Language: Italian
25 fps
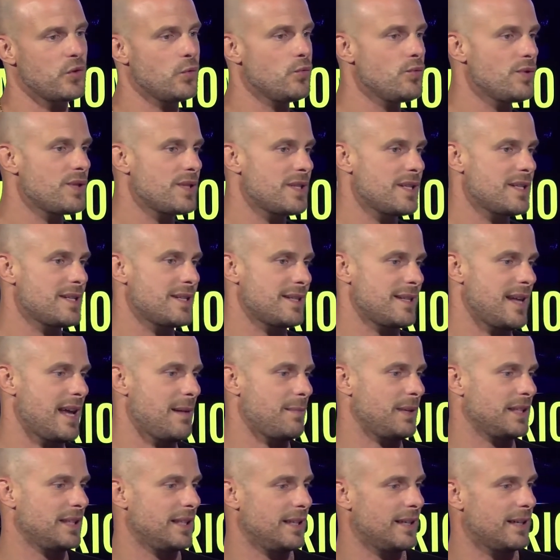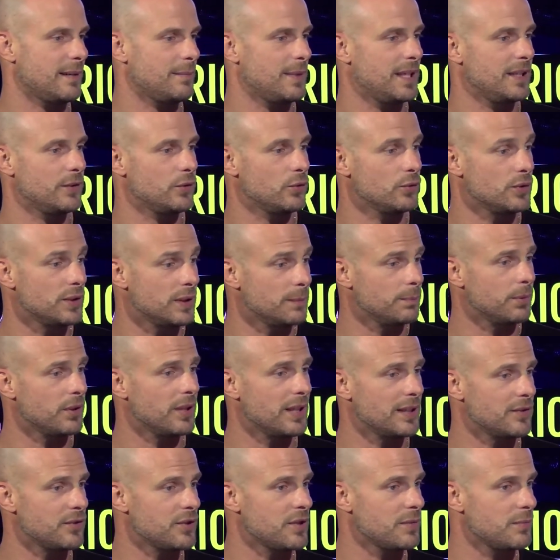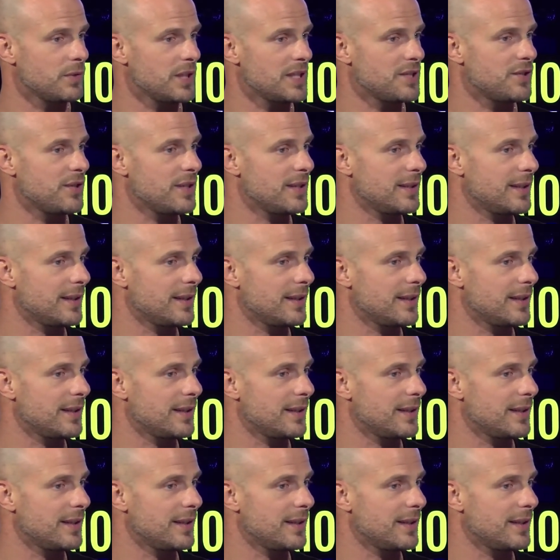un sistema di allenamento tipo l'elettrostimolazione